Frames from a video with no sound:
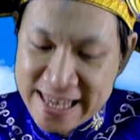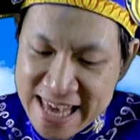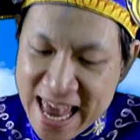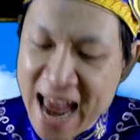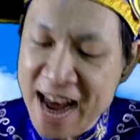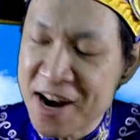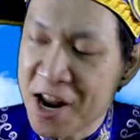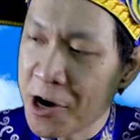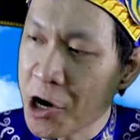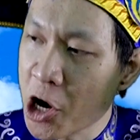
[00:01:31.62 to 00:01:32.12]

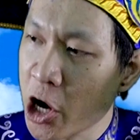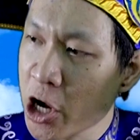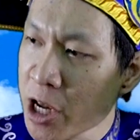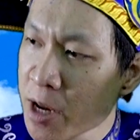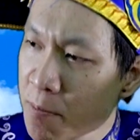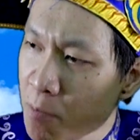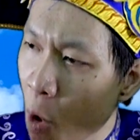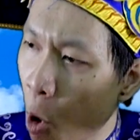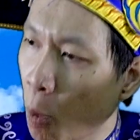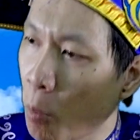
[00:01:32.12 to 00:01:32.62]
gia đình
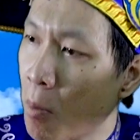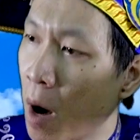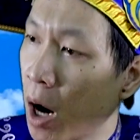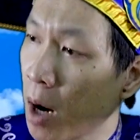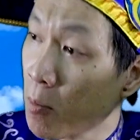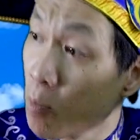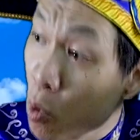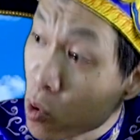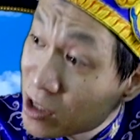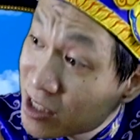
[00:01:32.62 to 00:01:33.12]
ý một
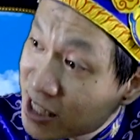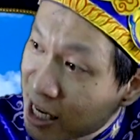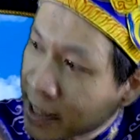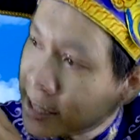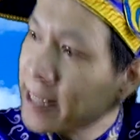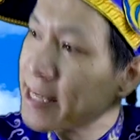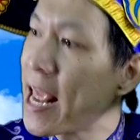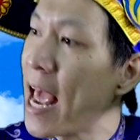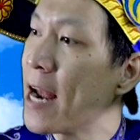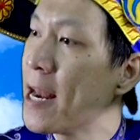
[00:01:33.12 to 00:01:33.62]
mực muốn sách
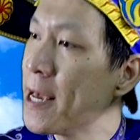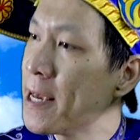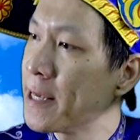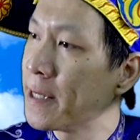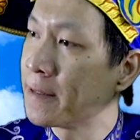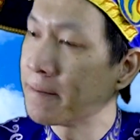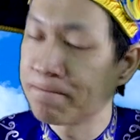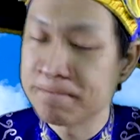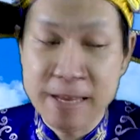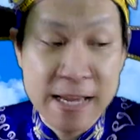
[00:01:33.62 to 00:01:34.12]
gia ly
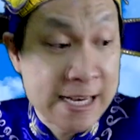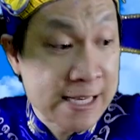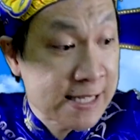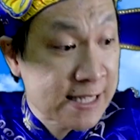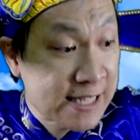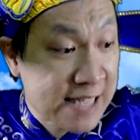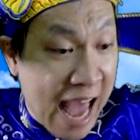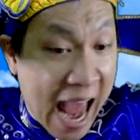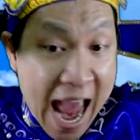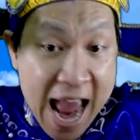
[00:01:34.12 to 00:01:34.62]

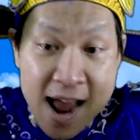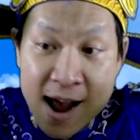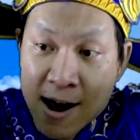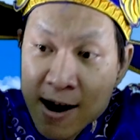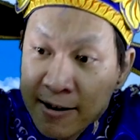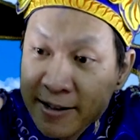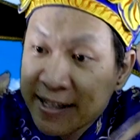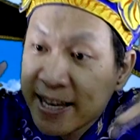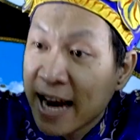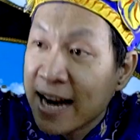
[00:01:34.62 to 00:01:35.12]
xả
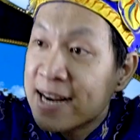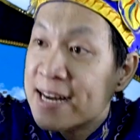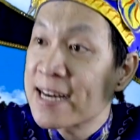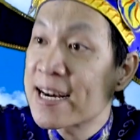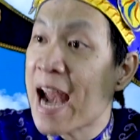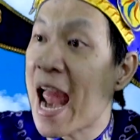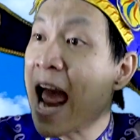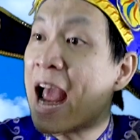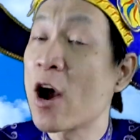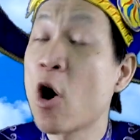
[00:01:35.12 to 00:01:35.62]
hết chăn
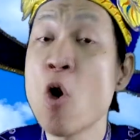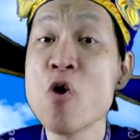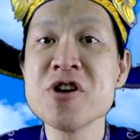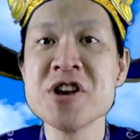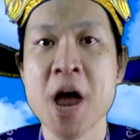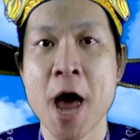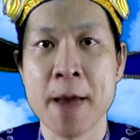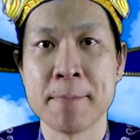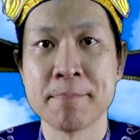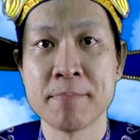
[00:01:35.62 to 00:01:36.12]
ra gối
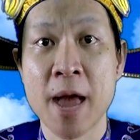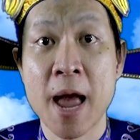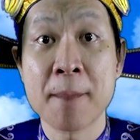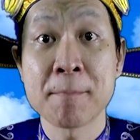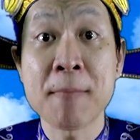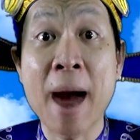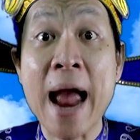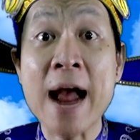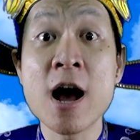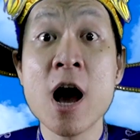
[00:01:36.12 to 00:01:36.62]
nệm
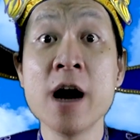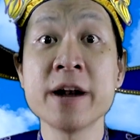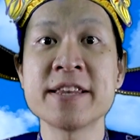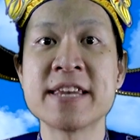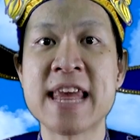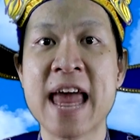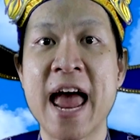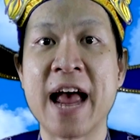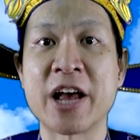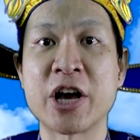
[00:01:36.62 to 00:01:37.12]
bán
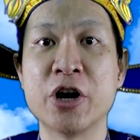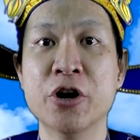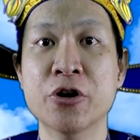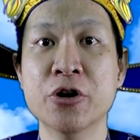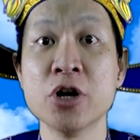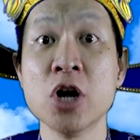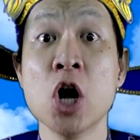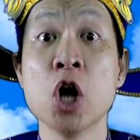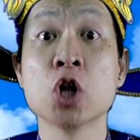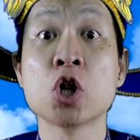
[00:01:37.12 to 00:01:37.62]
hết nhà
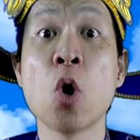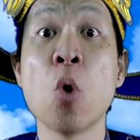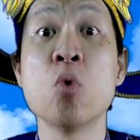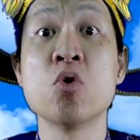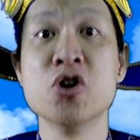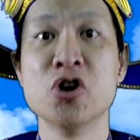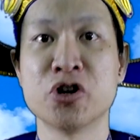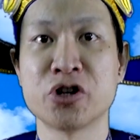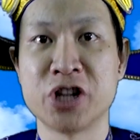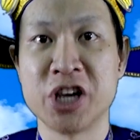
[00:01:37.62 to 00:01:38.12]
cửa
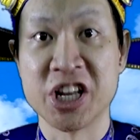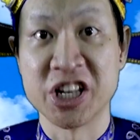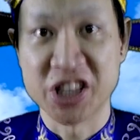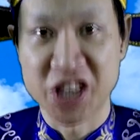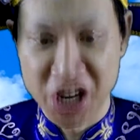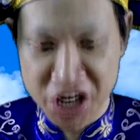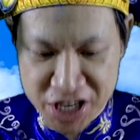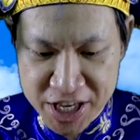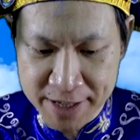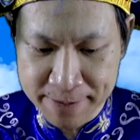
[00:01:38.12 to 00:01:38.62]
thu được tiền
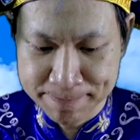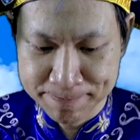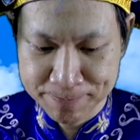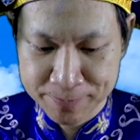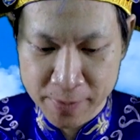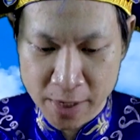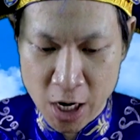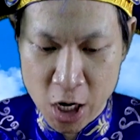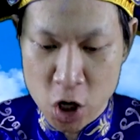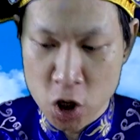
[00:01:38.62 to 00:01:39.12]
tỷ
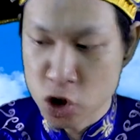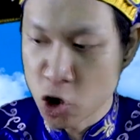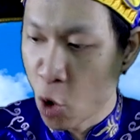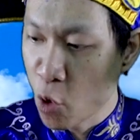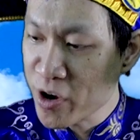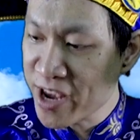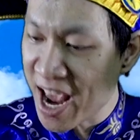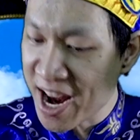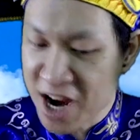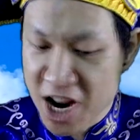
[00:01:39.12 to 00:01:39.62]

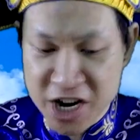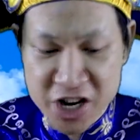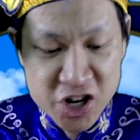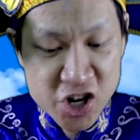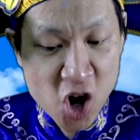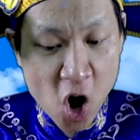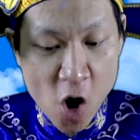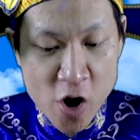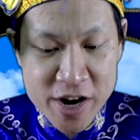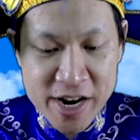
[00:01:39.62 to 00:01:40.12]
rồi gia
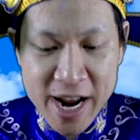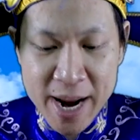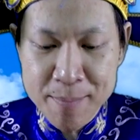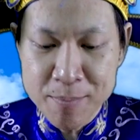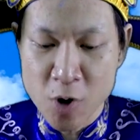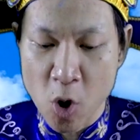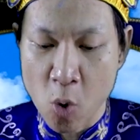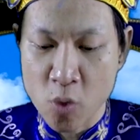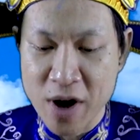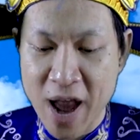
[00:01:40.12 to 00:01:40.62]
đình gói
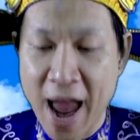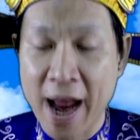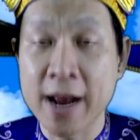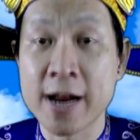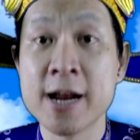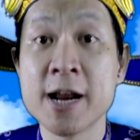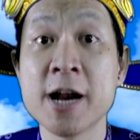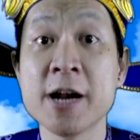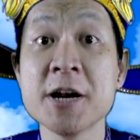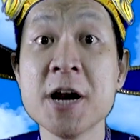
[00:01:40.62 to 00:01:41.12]
ghém đồ
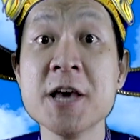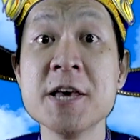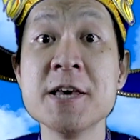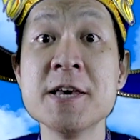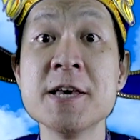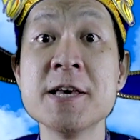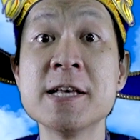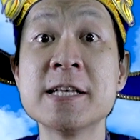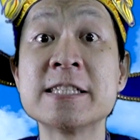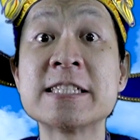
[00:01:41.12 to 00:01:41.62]
đạc
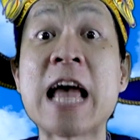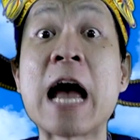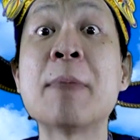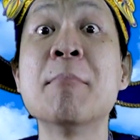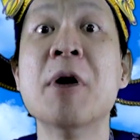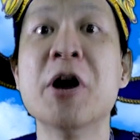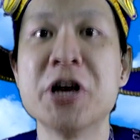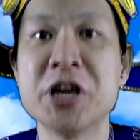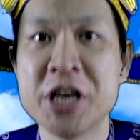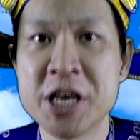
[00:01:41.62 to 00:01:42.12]
đi
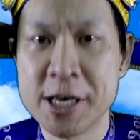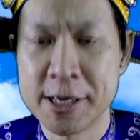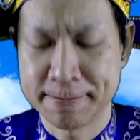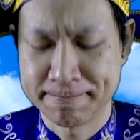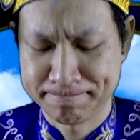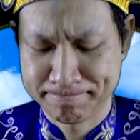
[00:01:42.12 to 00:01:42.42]
sang mỹ